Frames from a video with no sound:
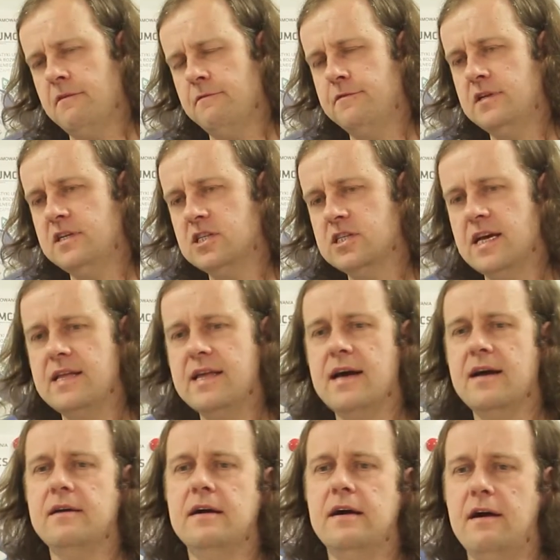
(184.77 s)

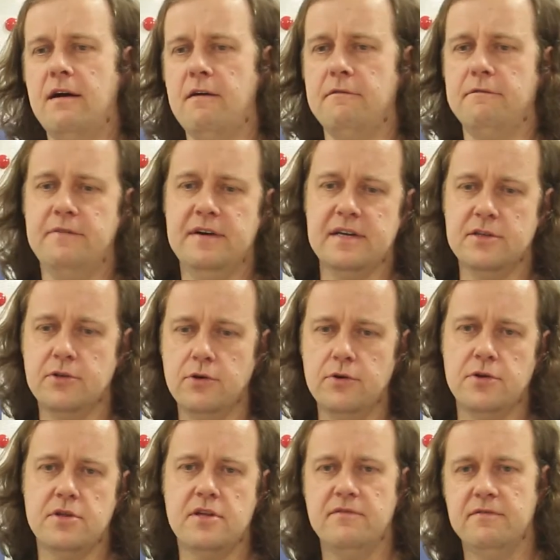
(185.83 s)
wyliczenia
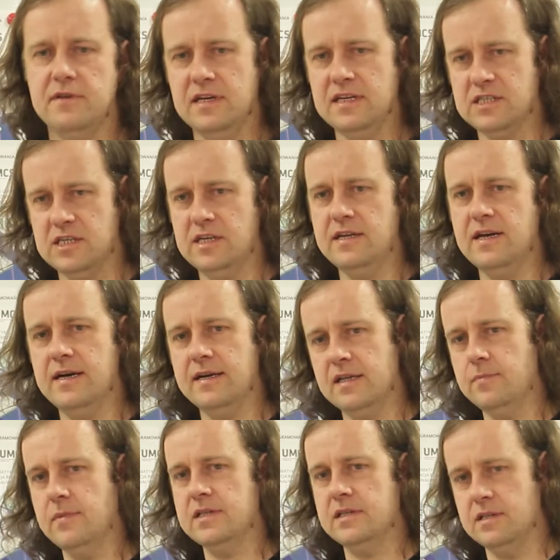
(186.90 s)
wartości wyrażenia
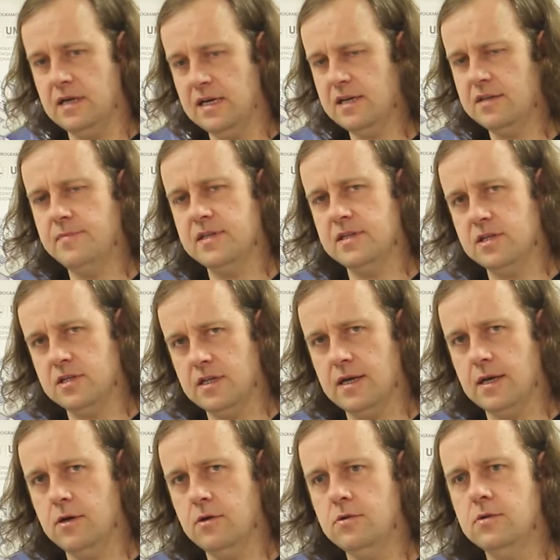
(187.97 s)

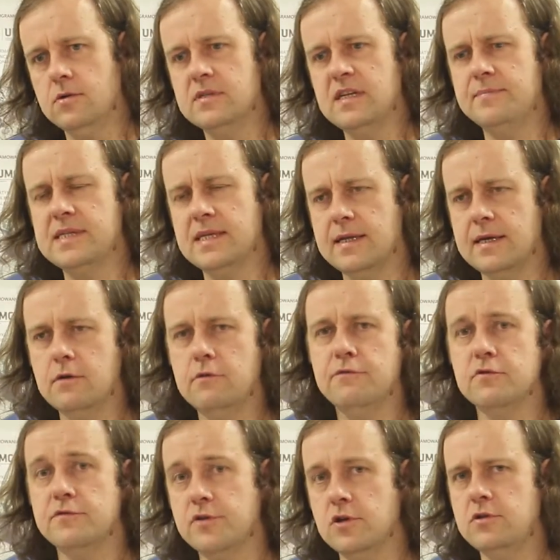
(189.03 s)
arytmetycznego zapisanego
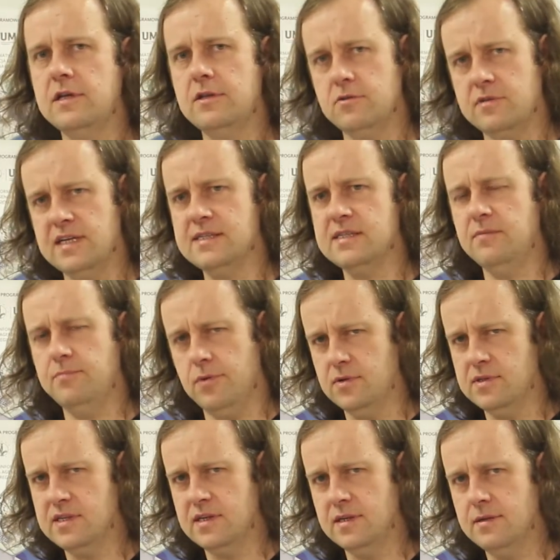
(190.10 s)
w odwrotnej notacji
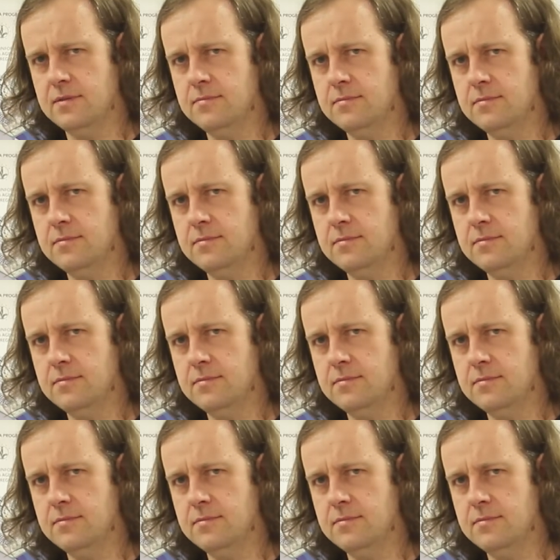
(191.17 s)
polskiej.